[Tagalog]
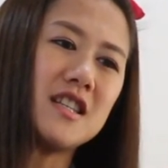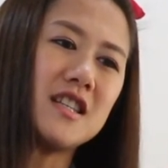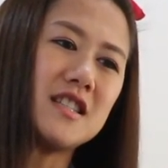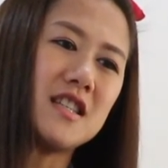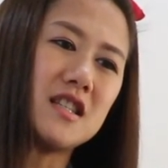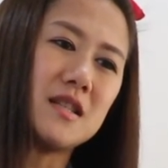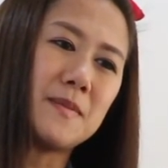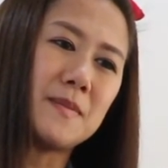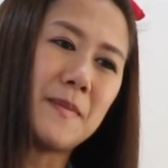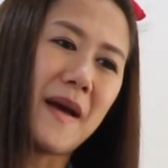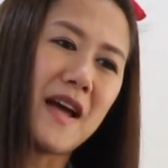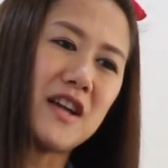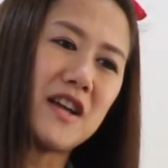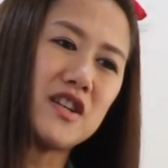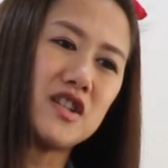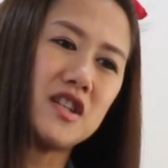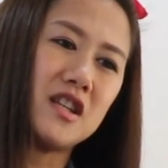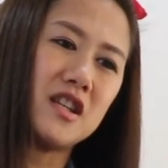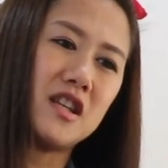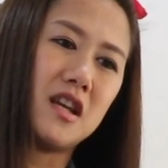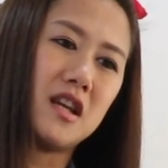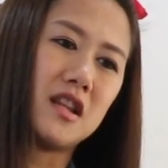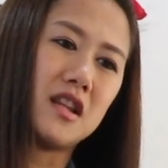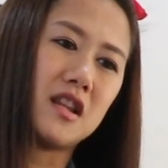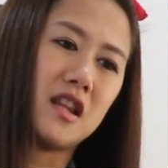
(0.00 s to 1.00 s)
This is
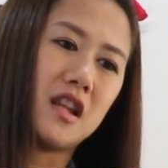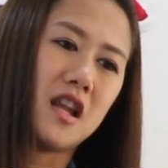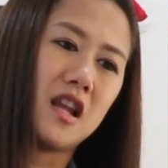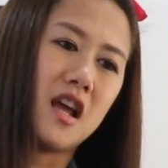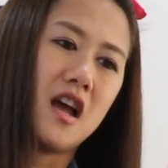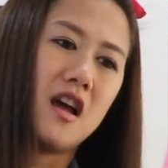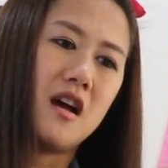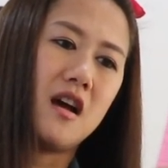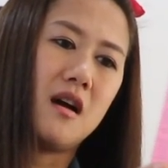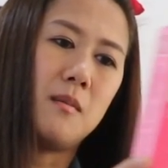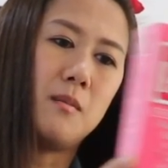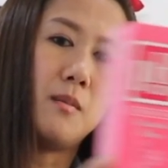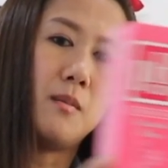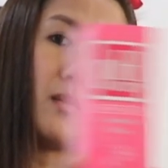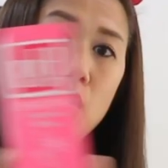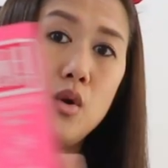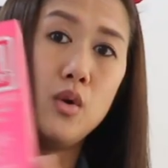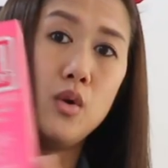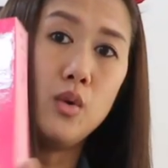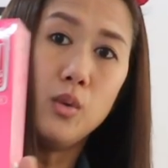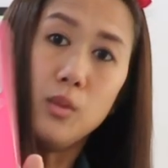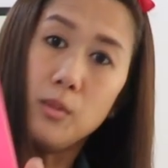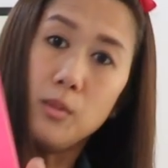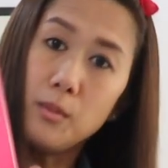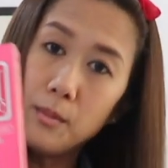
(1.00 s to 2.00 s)
Passionate
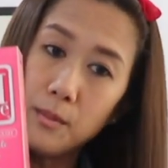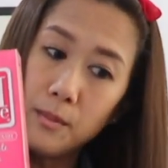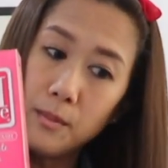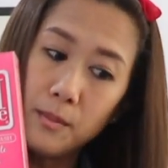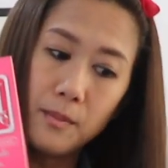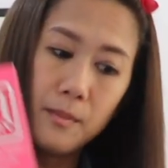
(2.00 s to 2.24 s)
Blue.